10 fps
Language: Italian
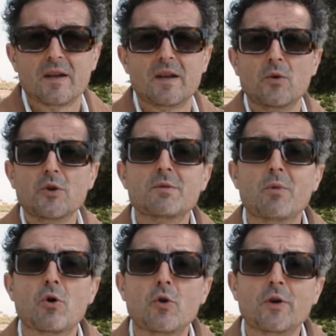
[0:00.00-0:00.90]
In ogni
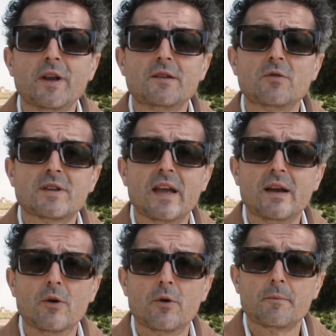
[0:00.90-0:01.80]
boccone di
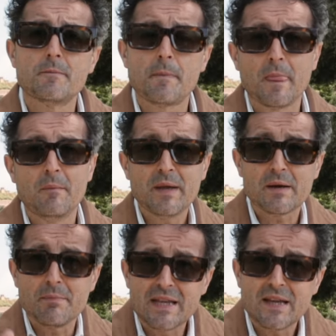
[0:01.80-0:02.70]
tortello
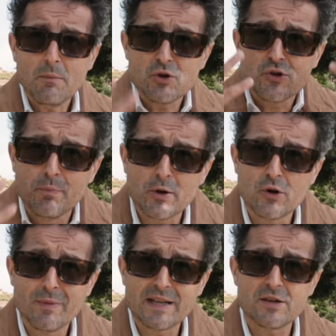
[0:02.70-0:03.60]
permettiamoci un po' di
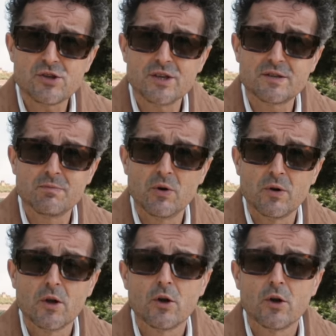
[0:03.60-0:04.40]
romanticismo.